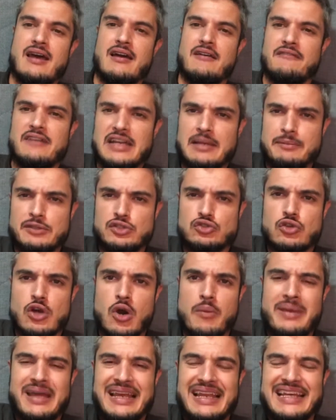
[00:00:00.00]
Fala
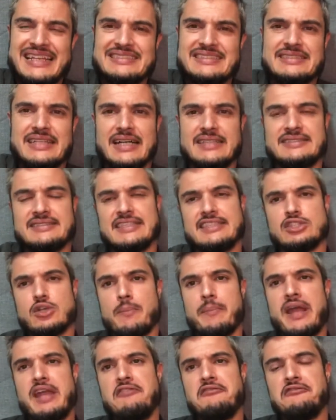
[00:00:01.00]
pessoal, beleza? Sejam
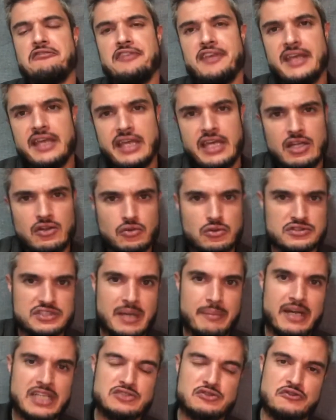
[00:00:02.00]
bem-vindos
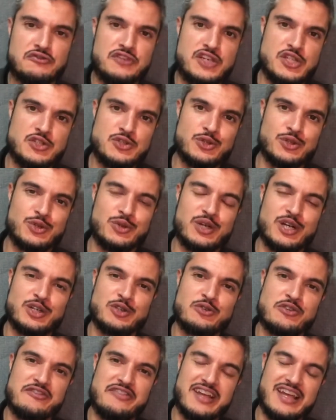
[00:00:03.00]
a mais um vídeo do Dr.
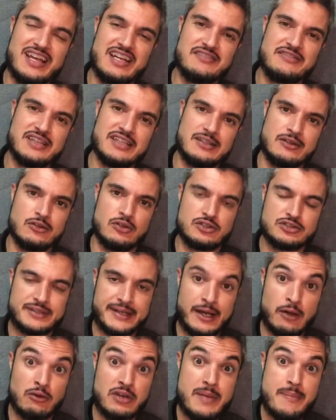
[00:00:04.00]
Arthur Ferreira falando no nosso
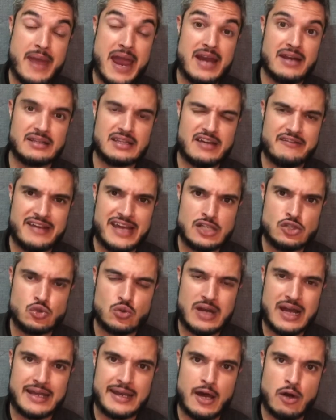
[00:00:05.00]
canal Liberta Vet, o
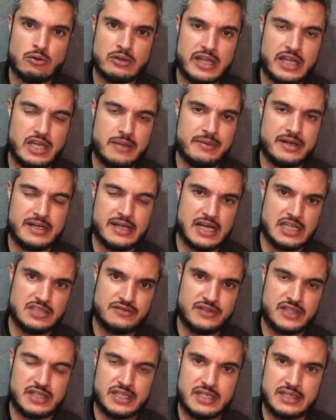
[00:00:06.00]
canal da liberdade
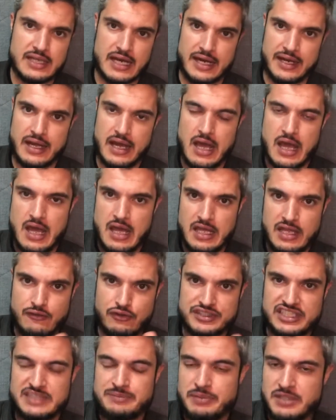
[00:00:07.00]
veterinária. E
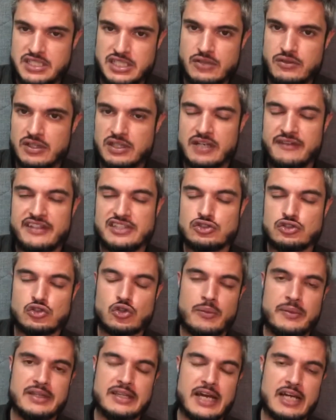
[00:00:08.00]
vocês pediram através dos
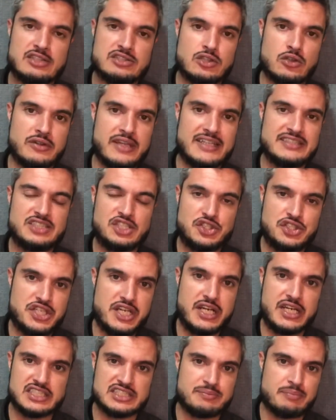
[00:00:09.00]
comentários que eu desse
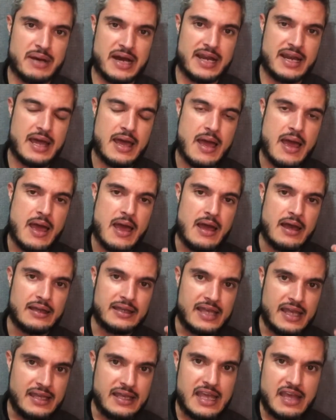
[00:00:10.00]
dicas para
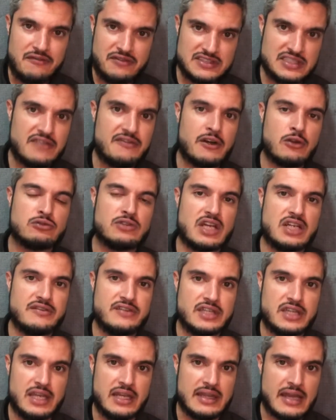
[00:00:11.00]
quem quer fazer a faculdade
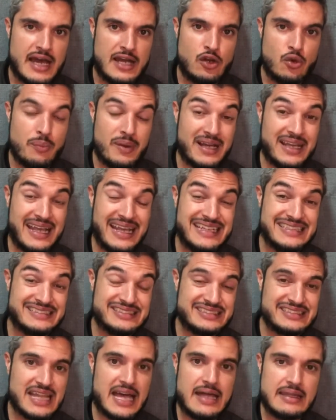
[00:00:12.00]
veterinária ou para quem
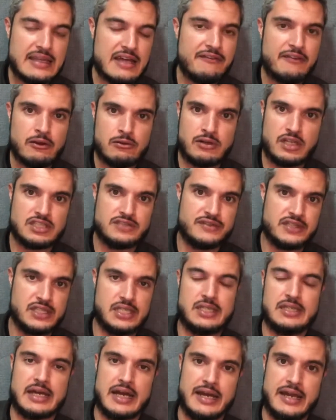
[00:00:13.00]
está na faculdade
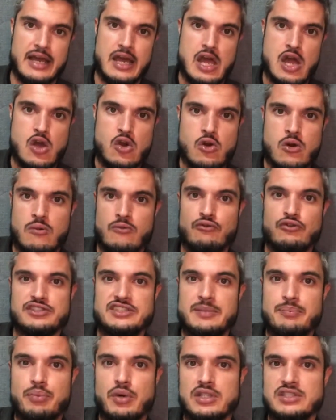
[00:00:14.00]
veterinária. Como
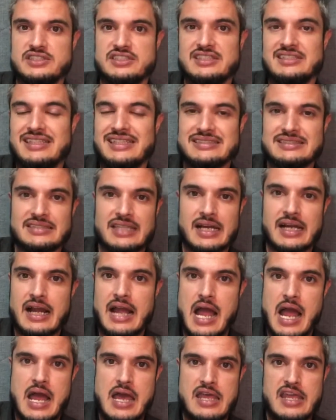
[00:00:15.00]
você pode se
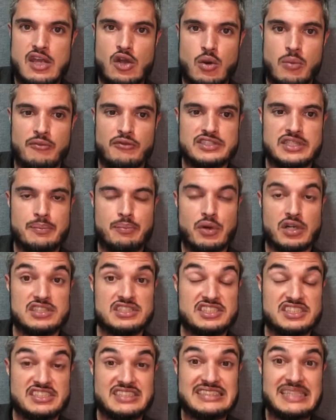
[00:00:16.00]
destacar e como você
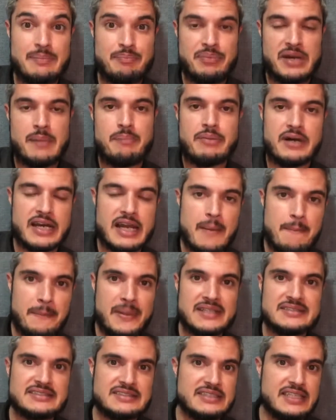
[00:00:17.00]
pode se preparar
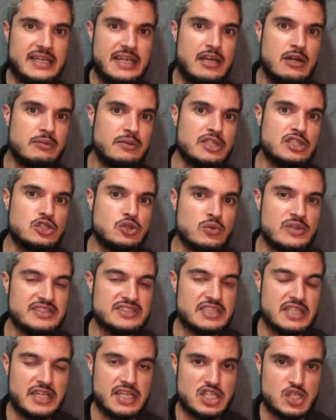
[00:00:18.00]
para ser realmente um
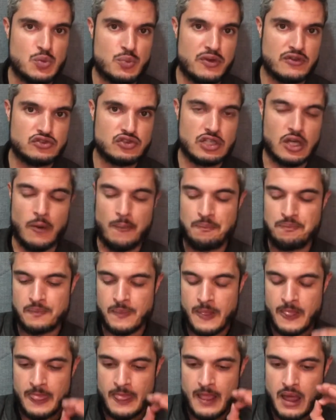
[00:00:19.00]
excelente profissional.
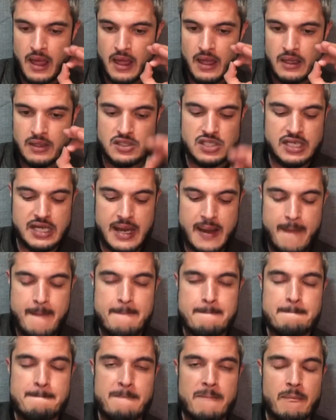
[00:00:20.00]
Dica
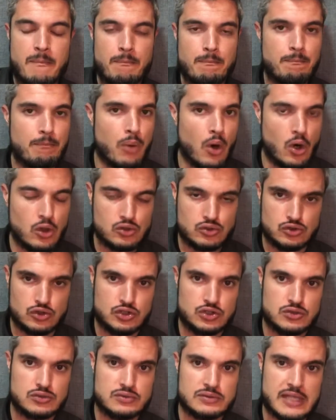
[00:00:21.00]

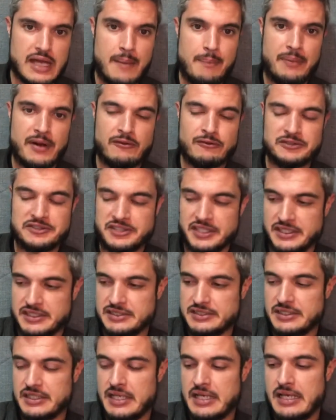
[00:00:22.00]
bônus, tá? Para
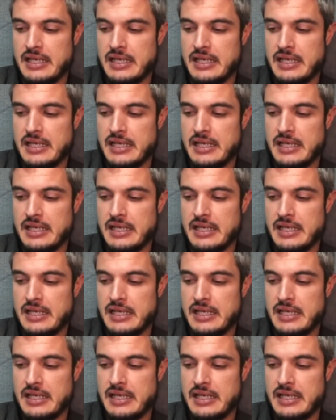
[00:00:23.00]
vocês.